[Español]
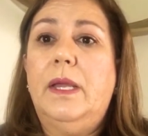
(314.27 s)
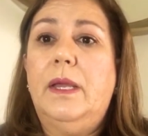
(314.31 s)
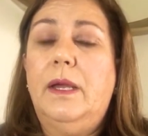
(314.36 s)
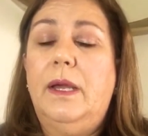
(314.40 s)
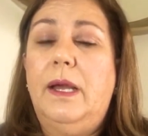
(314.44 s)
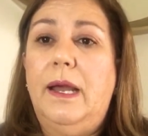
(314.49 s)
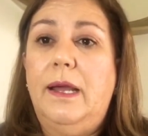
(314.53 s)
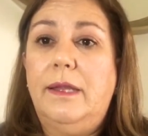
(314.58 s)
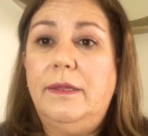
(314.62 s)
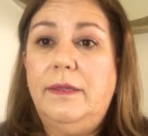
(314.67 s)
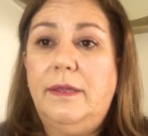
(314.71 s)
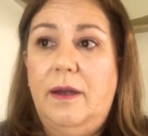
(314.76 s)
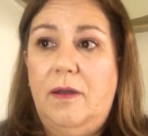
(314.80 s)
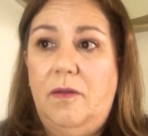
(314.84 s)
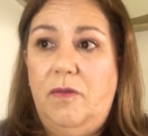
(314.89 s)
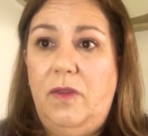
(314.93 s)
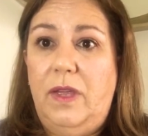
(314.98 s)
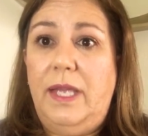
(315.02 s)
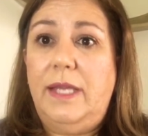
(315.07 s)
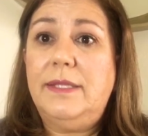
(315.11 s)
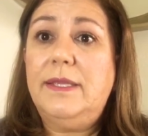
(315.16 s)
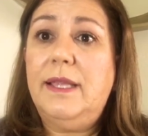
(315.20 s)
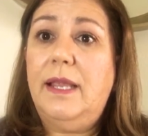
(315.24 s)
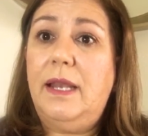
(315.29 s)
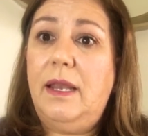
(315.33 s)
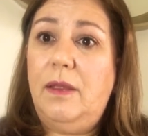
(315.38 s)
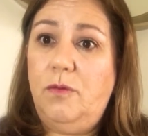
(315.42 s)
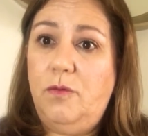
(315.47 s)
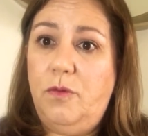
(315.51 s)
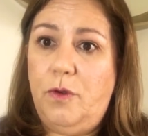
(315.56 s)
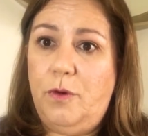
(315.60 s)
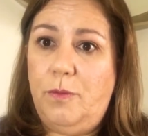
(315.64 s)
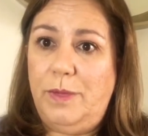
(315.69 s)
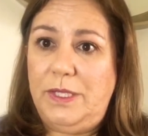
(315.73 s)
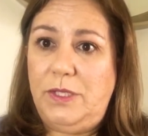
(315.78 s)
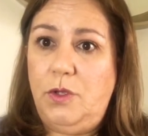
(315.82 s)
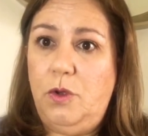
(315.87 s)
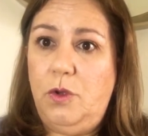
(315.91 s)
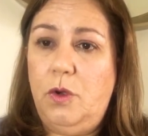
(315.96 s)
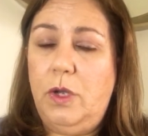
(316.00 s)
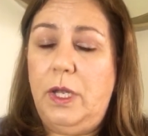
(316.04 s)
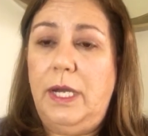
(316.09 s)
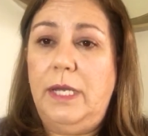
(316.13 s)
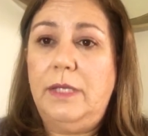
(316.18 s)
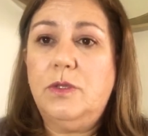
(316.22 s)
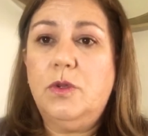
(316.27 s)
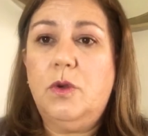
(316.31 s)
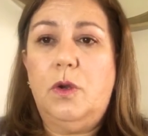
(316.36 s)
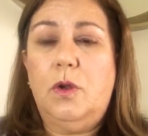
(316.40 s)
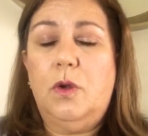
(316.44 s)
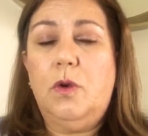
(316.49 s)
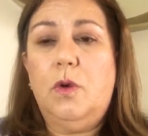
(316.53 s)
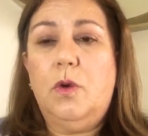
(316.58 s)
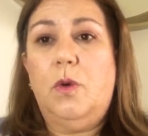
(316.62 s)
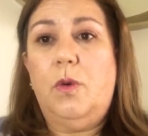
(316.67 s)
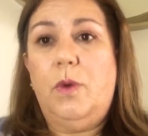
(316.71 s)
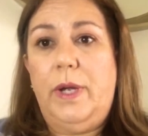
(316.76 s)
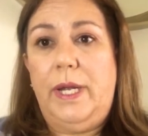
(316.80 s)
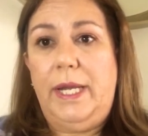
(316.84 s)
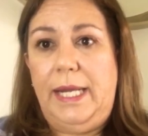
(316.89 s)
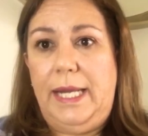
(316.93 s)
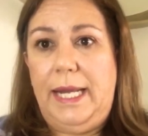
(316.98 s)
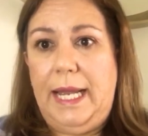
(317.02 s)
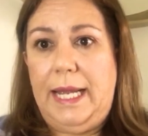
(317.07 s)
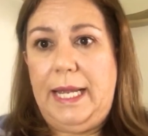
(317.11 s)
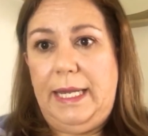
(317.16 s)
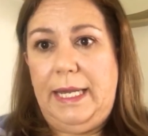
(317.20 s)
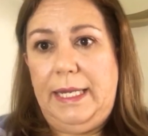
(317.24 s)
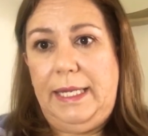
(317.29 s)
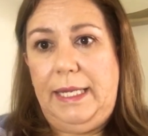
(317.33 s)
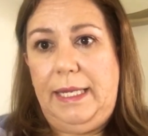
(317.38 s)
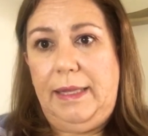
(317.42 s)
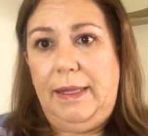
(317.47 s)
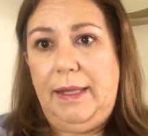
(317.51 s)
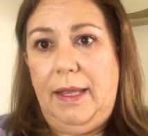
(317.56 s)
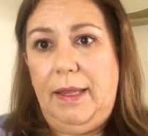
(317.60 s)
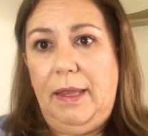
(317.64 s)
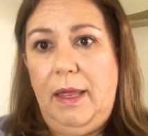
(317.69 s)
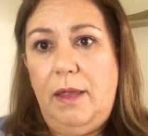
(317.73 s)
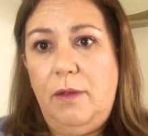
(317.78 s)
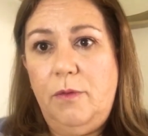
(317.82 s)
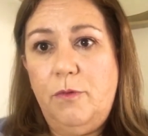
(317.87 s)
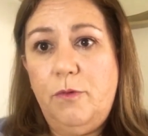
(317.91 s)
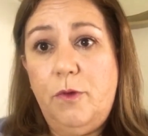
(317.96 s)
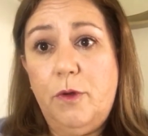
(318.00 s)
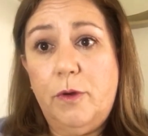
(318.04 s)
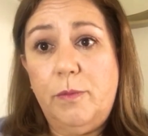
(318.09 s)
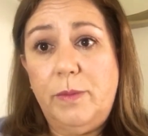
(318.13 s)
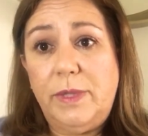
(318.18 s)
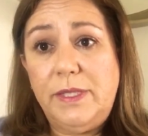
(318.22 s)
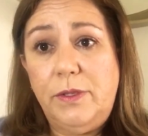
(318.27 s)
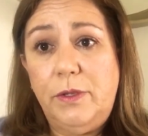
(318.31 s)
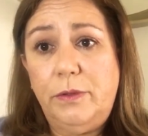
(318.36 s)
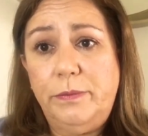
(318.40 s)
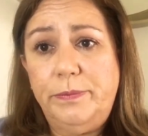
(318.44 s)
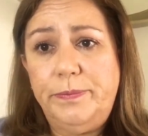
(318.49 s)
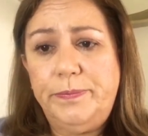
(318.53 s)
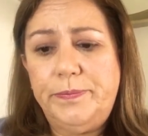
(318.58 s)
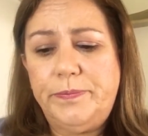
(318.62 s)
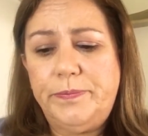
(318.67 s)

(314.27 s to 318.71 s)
a través de la información que les coloco en la cajita de información.